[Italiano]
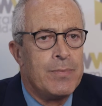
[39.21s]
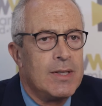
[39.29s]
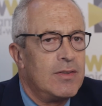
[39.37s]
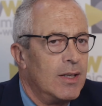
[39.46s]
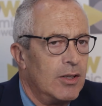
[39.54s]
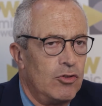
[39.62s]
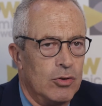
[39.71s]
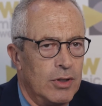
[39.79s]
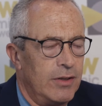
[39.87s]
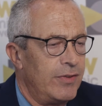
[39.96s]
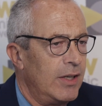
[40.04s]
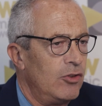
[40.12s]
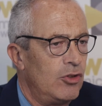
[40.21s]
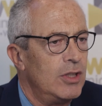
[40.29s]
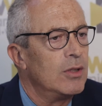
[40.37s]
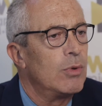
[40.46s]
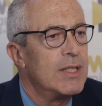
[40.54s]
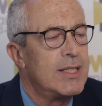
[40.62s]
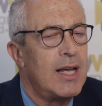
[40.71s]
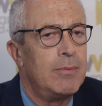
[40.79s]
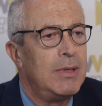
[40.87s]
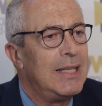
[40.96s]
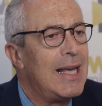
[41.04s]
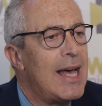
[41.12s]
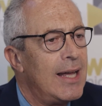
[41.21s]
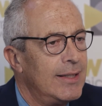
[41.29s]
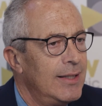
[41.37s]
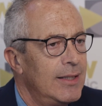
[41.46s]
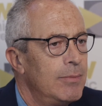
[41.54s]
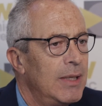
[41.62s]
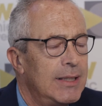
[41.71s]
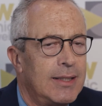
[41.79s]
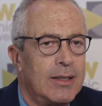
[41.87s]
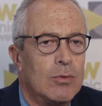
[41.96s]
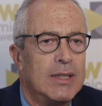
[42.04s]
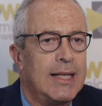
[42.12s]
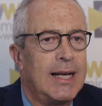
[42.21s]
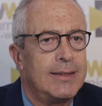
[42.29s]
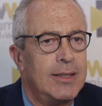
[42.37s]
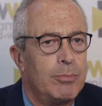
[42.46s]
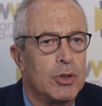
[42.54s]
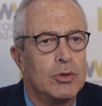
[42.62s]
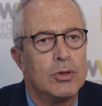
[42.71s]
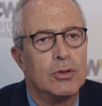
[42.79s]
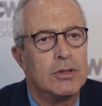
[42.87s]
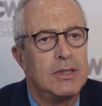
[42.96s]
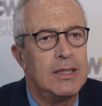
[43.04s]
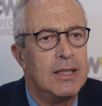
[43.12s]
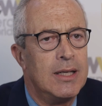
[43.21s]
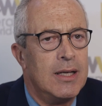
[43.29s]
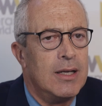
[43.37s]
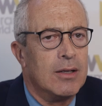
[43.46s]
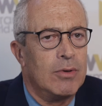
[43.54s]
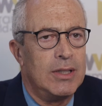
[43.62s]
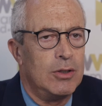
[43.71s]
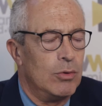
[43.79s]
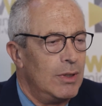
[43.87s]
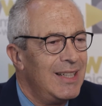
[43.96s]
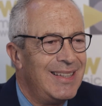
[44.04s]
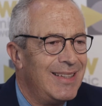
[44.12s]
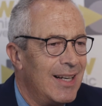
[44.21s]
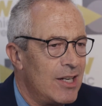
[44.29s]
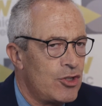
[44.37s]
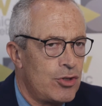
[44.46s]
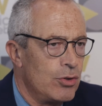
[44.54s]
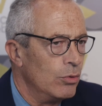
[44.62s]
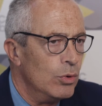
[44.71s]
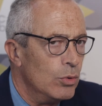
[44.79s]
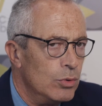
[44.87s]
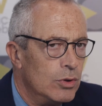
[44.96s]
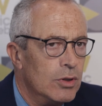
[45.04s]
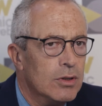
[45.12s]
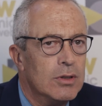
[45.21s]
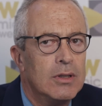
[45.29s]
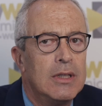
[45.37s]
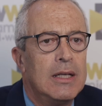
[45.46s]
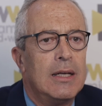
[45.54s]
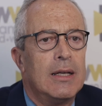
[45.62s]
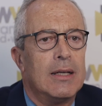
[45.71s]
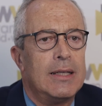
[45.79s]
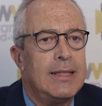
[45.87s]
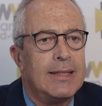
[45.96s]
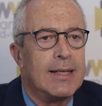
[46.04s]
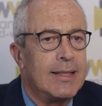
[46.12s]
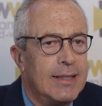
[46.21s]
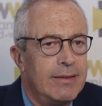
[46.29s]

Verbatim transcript: si ragiona fra i 5 e i 6 miliardi di metri quadrati prodotti, quindi un leader assoluto, leader che è